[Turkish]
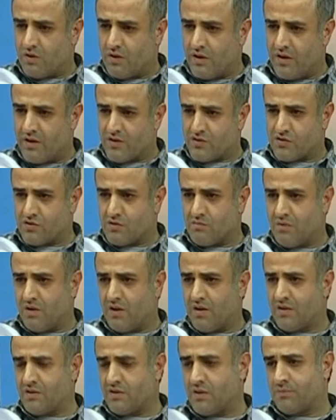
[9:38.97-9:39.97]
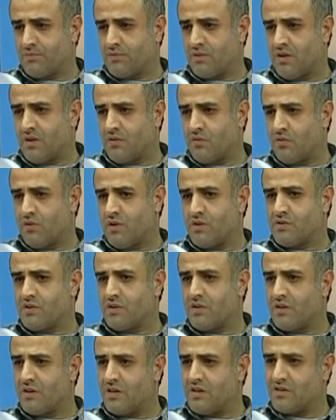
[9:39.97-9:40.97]
araştırmalar yaptılar. Ondan
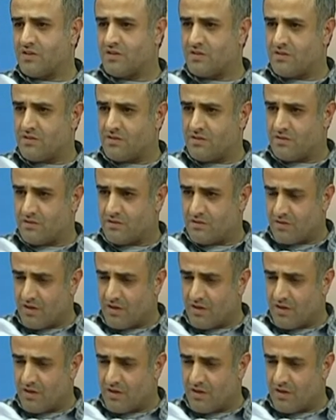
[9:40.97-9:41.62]
sonra dediler ki sizin